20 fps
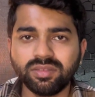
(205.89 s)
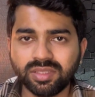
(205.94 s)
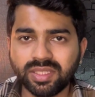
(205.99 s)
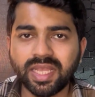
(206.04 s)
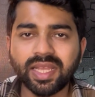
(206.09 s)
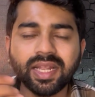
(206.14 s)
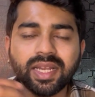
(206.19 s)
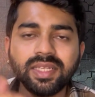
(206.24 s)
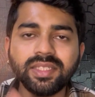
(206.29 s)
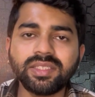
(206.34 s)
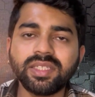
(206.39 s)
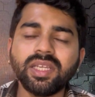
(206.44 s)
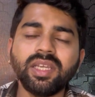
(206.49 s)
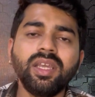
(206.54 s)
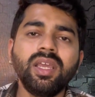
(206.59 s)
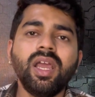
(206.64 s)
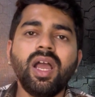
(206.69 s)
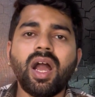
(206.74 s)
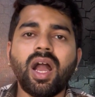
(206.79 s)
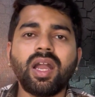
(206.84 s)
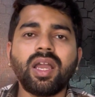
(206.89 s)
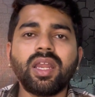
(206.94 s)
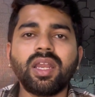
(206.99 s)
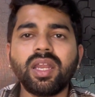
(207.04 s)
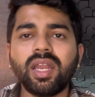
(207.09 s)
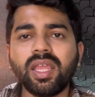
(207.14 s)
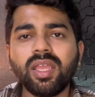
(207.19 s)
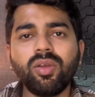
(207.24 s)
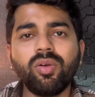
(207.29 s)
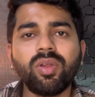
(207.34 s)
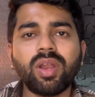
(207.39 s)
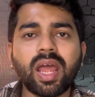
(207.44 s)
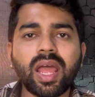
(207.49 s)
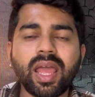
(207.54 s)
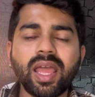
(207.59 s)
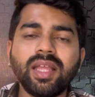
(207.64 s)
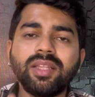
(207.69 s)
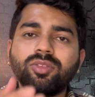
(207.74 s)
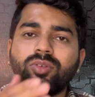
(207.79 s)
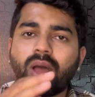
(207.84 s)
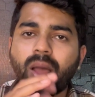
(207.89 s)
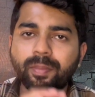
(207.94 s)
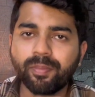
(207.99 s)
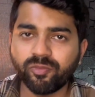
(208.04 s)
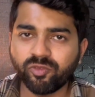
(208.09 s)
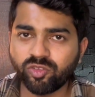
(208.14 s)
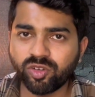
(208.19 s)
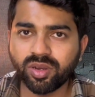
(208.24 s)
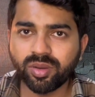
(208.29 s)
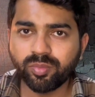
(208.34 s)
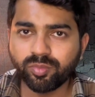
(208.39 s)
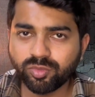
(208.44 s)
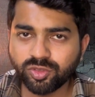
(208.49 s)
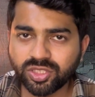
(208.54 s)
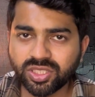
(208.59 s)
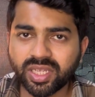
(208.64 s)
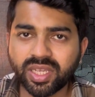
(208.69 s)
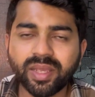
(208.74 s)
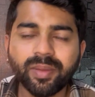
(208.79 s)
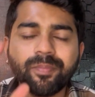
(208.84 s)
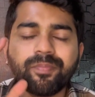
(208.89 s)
देख लीजिए अगर नहीं हो रहा है तो आप मुझे